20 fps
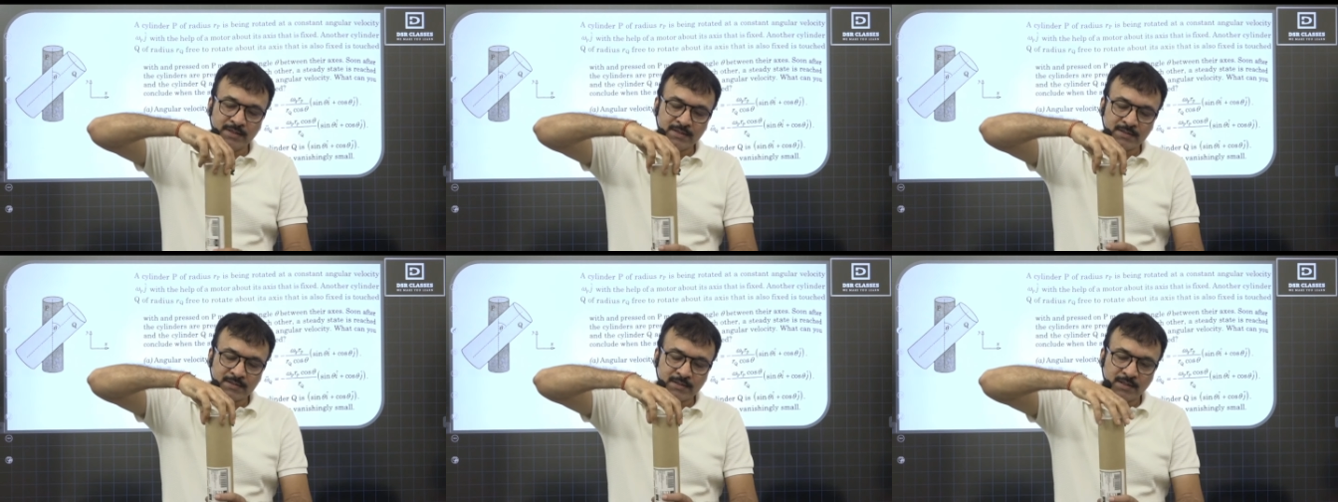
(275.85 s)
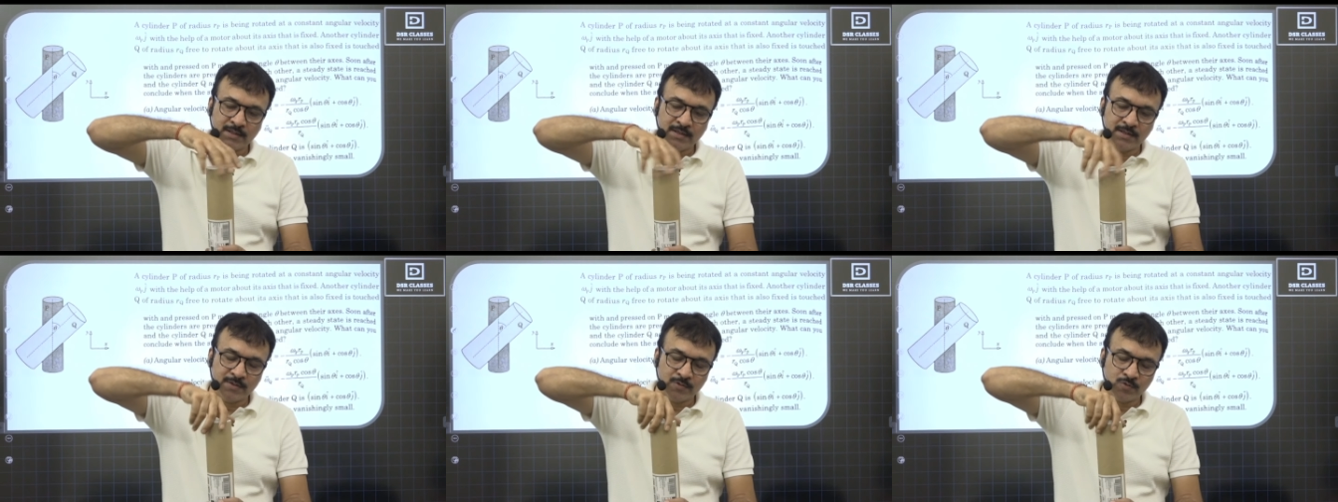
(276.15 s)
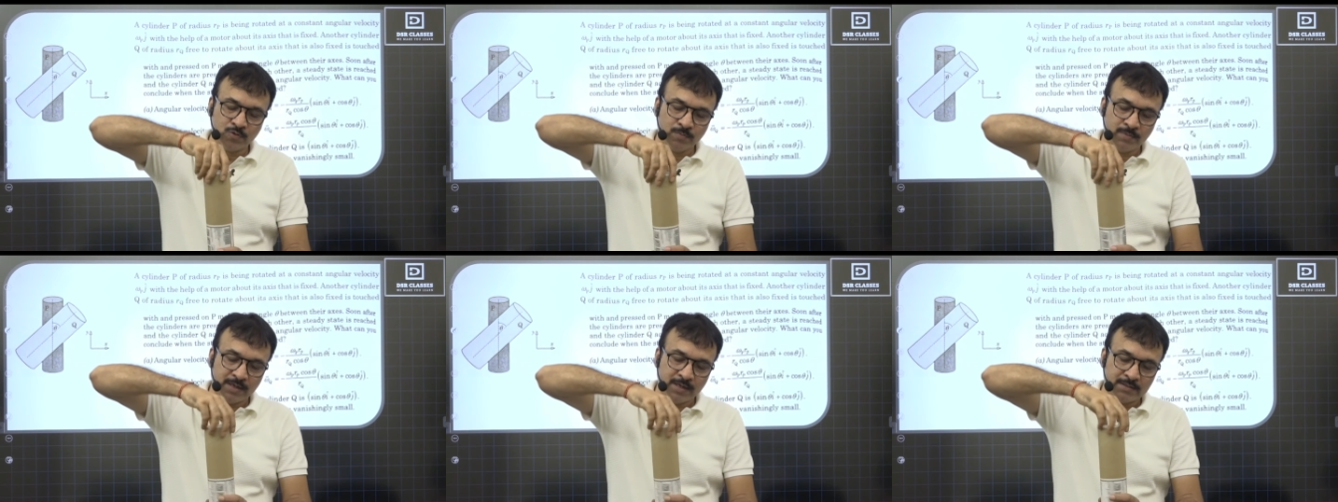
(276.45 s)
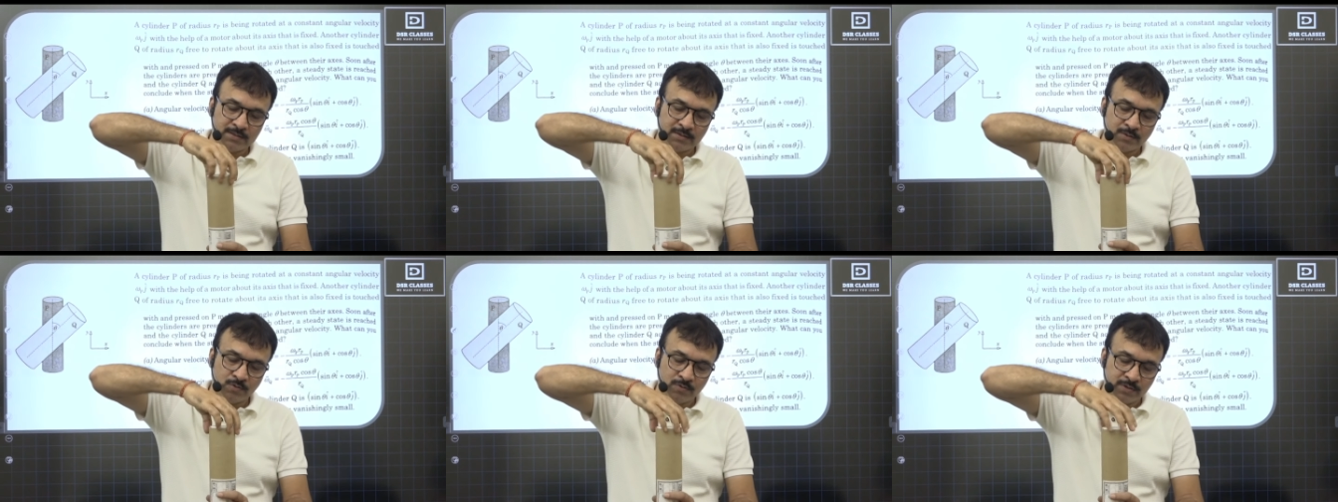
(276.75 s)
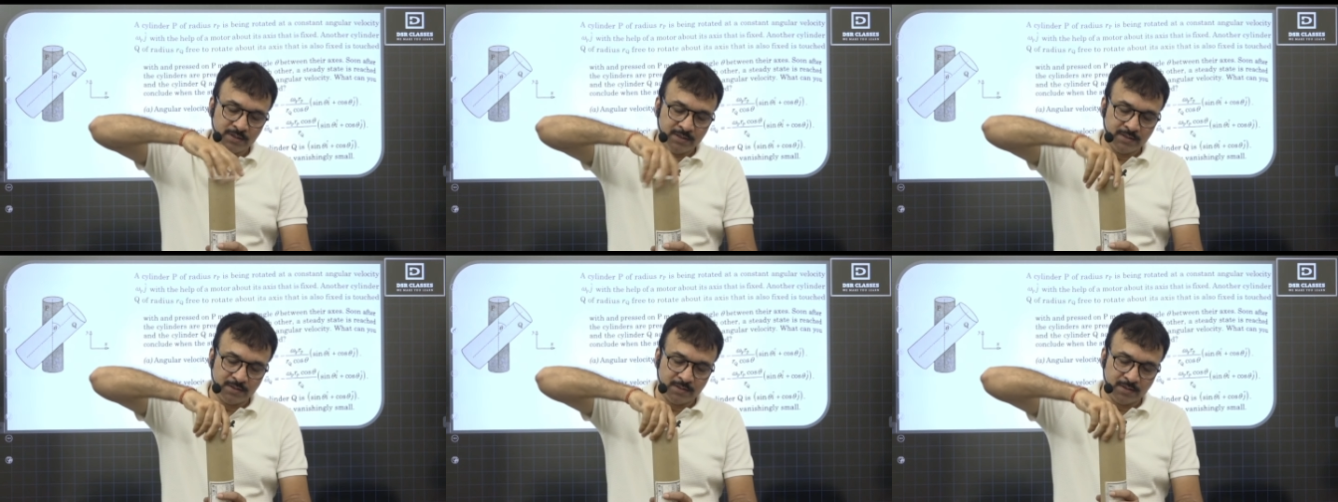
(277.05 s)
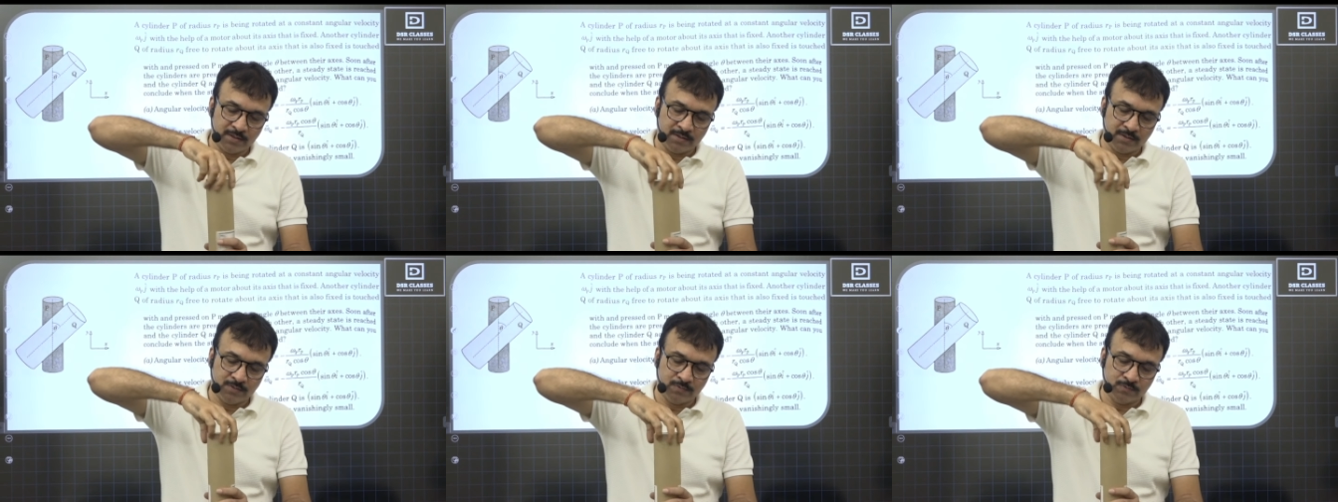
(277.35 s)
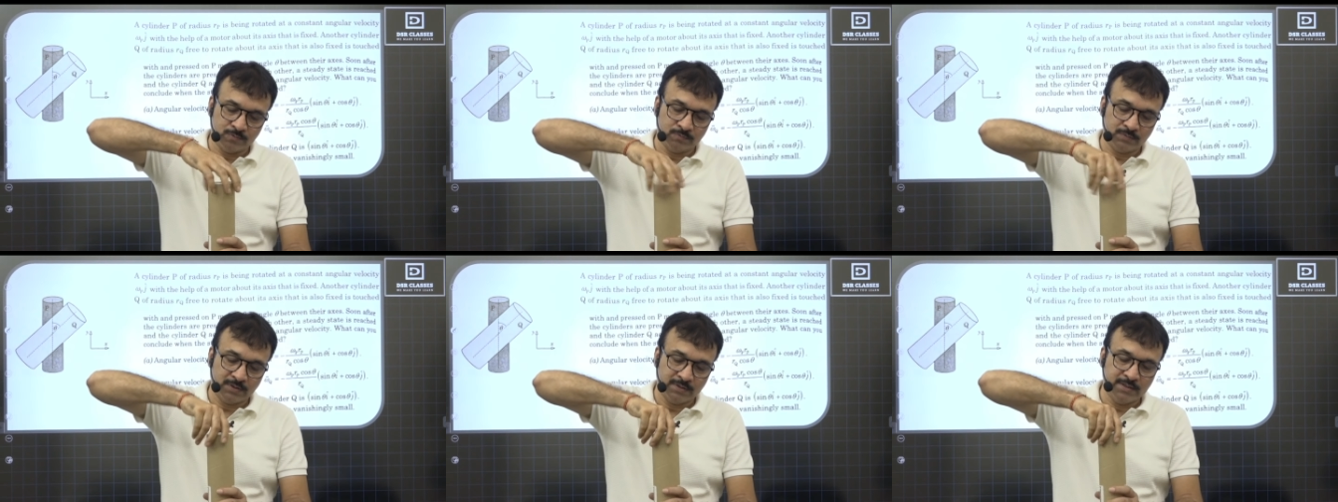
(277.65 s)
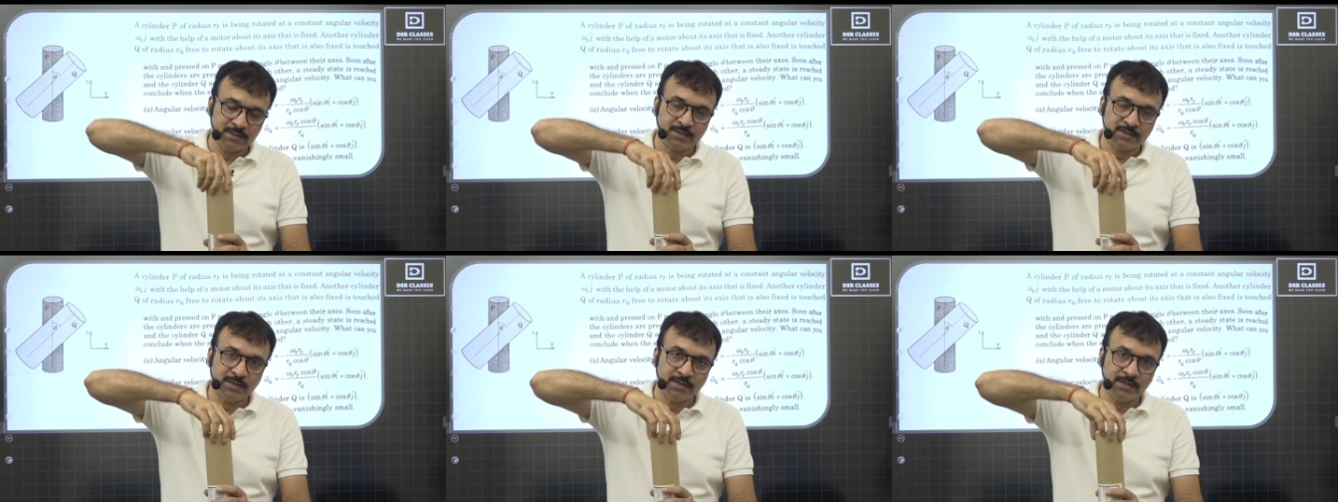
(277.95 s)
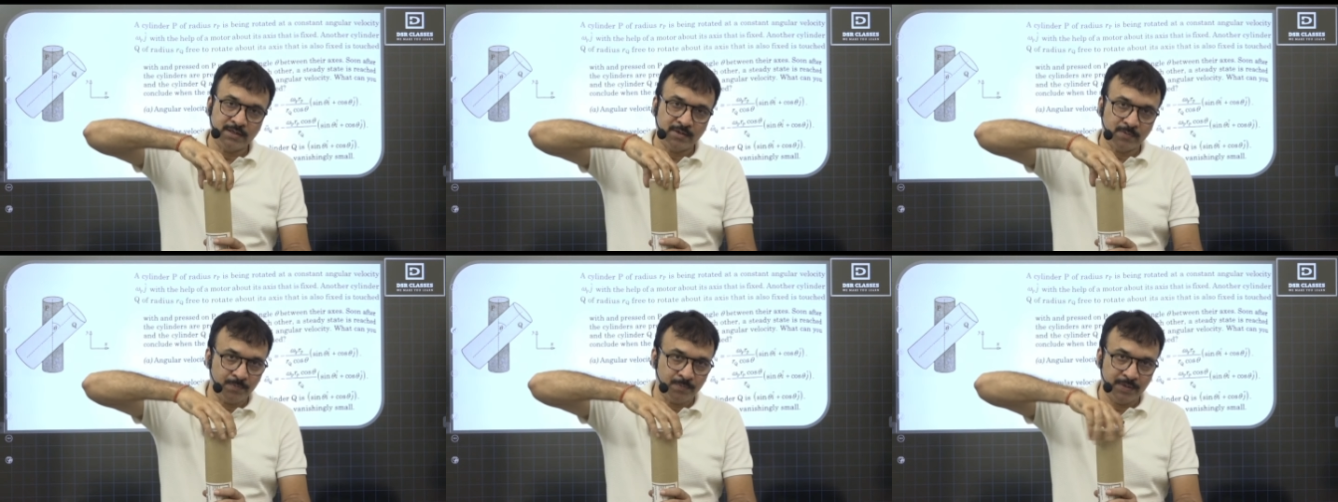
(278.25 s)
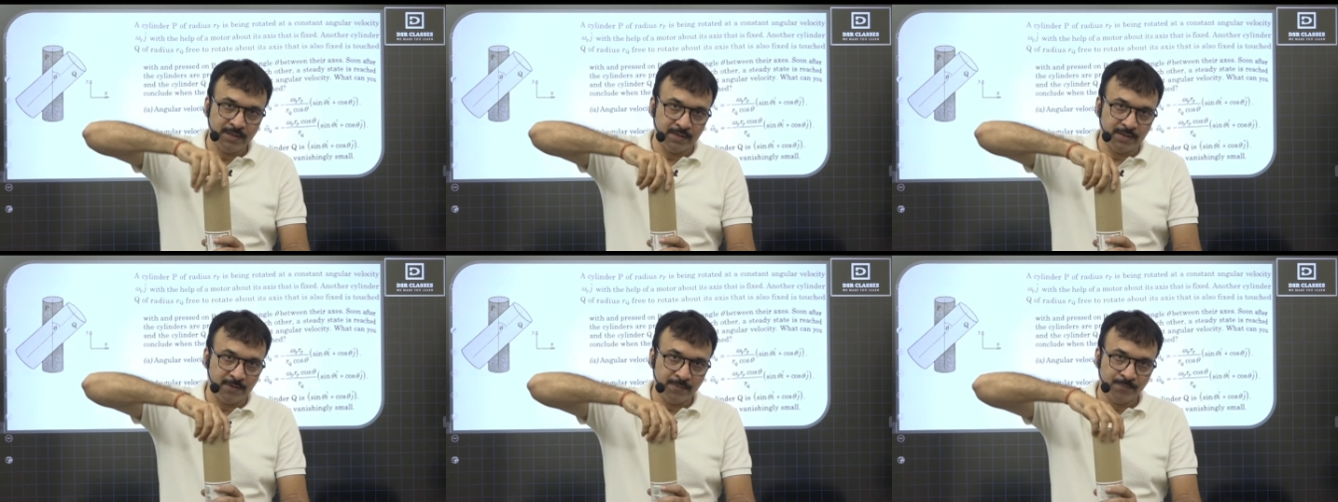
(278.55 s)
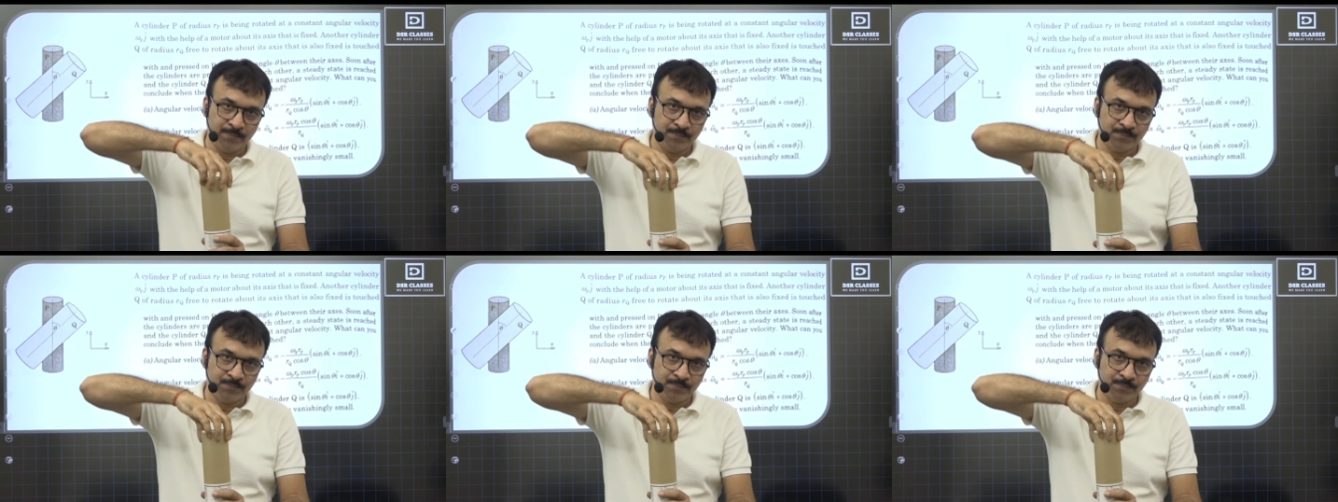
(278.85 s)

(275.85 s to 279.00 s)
इस सिलेंडर को मैं ऐसे रोटेट करा रहा हूँ ये सिलेंडर पी है